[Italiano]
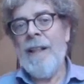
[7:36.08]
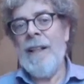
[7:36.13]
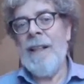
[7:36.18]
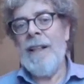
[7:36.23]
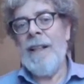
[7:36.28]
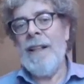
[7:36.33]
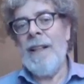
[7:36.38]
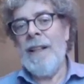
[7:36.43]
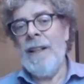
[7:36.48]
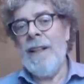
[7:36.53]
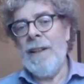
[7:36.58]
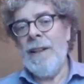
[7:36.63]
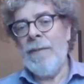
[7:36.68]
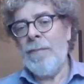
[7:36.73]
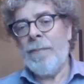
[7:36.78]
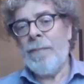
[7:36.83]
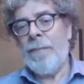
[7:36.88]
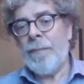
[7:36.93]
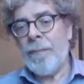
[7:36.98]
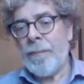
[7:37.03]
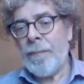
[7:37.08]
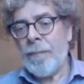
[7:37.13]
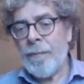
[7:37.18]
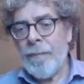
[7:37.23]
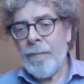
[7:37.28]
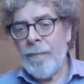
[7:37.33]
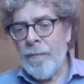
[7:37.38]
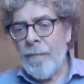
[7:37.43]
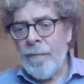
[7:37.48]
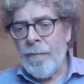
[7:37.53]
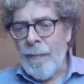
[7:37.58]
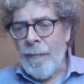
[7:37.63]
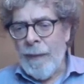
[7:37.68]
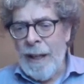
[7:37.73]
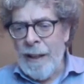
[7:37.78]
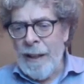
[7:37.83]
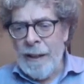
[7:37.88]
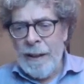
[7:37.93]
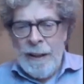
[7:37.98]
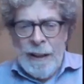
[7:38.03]
eh,
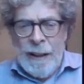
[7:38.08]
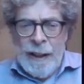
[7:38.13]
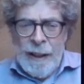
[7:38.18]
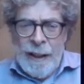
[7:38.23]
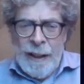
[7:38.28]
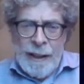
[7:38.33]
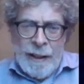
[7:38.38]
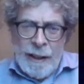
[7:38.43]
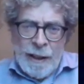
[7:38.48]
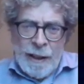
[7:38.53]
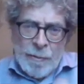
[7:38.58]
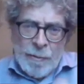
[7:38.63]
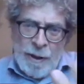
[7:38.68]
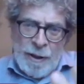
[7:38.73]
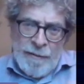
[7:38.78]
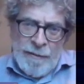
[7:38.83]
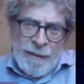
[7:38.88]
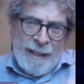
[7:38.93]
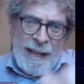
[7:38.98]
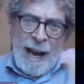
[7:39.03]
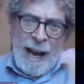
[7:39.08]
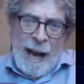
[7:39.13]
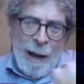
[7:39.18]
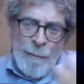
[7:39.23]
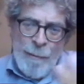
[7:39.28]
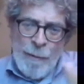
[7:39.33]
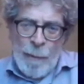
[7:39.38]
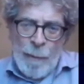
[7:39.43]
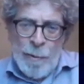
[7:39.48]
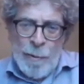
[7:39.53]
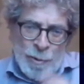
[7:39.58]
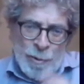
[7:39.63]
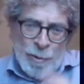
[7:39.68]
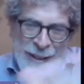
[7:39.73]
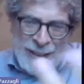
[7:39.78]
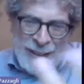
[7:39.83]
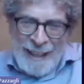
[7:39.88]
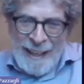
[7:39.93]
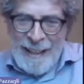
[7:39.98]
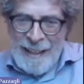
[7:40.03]
il, eh, qui vediamo
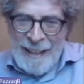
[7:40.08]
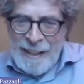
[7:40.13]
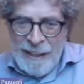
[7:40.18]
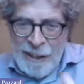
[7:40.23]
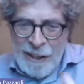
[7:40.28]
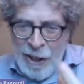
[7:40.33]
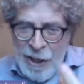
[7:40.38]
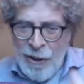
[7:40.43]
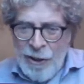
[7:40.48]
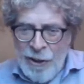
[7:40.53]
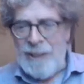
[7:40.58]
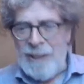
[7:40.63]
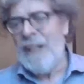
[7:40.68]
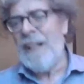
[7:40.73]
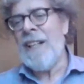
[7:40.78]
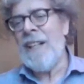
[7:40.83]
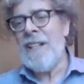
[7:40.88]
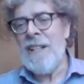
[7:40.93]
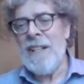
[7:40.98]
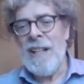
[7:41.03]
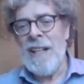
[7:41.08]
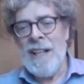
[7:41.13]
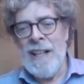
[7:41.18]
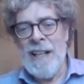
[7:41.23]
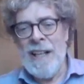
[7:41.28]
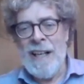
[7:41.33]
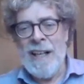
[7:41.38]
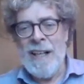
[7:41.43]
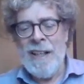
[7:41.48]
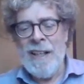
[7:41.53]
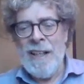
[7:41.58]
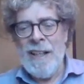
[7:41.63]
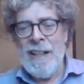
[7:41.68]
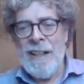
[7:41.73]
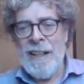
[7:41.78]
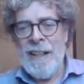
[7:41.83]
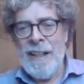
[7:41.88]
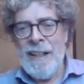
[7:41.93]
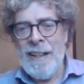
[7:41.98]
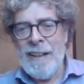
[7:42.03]
appunto i segni, no? i segni della,
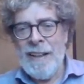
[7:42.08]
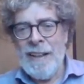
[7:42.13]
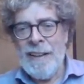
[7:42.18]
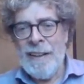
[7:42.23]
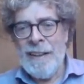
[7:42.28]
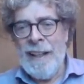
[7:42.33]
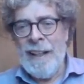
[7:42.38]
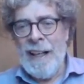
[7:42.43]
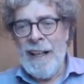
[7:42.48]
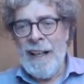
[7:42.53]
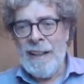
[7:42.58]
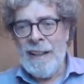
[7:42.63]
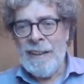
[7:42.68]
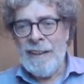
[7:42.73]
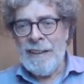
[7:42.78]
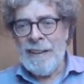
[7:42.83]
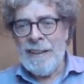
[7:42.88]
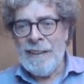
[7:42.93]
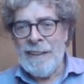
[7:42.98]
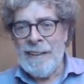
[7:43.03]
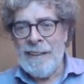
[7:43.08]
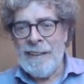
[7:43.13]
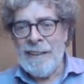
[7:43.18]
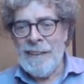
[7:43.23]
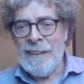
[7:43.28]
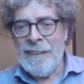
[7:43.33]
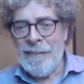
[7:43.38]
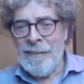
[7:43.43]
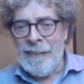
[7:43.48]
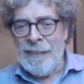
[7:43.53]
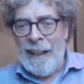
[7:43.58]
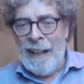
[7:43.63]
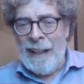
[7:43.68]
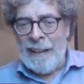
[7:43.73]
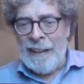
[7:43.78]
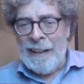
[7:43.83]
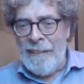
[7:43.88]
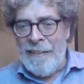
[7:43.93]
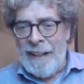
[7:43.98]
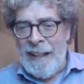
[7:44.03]
Eh, della eh,
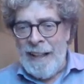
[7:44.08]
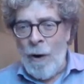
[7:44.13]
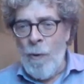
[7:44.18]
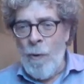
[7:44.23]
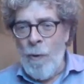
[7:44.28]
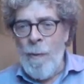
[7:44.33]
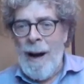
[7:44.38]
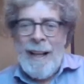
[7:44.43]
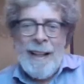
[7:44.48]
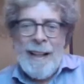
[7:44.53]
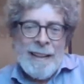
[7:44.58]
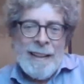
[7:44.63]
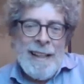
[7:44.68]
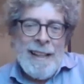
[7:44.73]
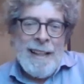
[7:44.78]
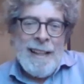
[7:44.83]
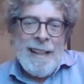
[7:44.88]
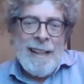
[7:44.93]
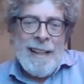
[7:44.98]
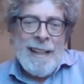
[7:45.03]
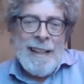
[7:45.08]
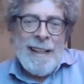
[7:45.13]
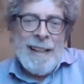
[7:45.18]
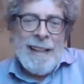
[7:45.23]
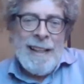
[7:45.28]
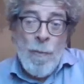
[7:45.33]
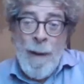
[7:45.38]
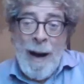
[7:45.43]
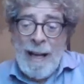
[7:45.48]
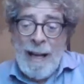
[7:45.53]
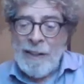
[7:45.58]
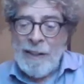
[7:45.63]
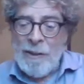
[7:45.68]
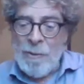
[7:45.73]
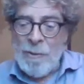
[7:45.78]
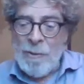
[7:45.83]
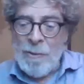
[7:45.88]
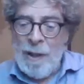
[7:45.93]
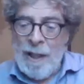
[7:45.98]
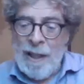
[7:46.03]
dell'attività umana, delle attività
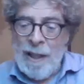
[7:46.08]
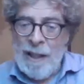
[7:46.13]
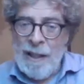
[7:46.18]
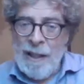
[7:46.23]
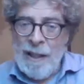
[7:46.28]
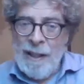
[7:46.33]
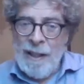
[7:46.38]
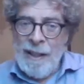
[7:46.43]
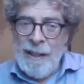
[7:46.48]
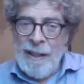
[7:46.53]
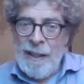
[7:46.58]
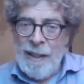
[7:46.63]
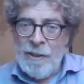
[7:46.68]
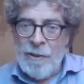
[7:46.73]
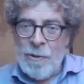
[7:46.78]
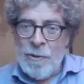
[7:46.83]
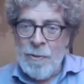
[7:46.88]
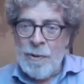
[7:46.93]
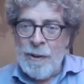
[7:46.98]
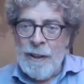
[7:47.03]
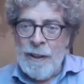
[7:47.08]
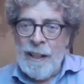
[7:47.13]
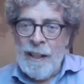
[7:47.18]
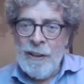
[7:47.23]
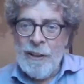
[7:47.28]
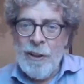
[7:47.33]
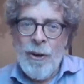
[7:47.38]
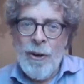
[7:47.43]
umane sul, eh, sul